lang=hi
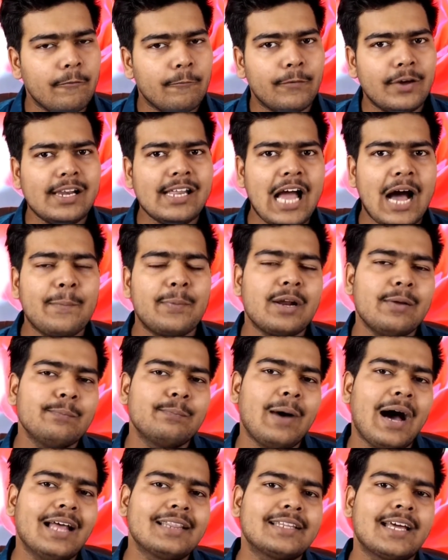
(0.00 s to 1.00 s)
वेल यहां पर हम
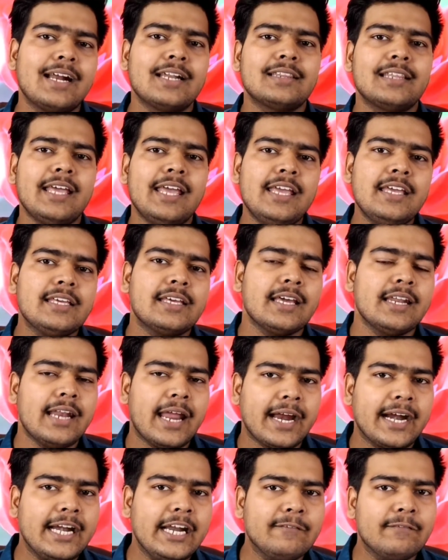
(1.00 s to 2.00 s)
बात करते हैं इनके
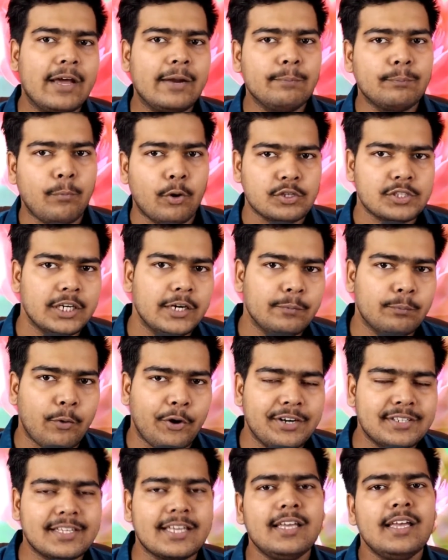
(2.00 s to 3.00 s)
नेगेटिव एंड पॉजिटिव
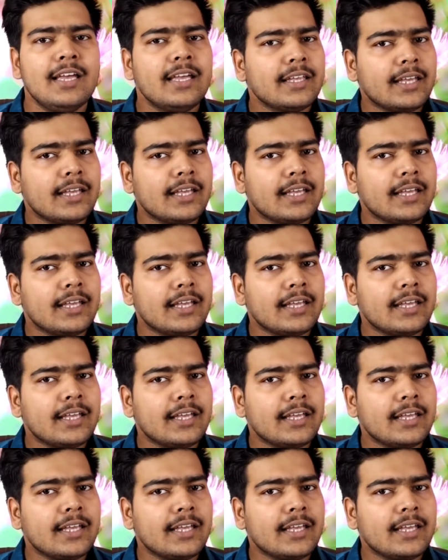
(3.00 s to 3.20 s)
पॉइंट्स की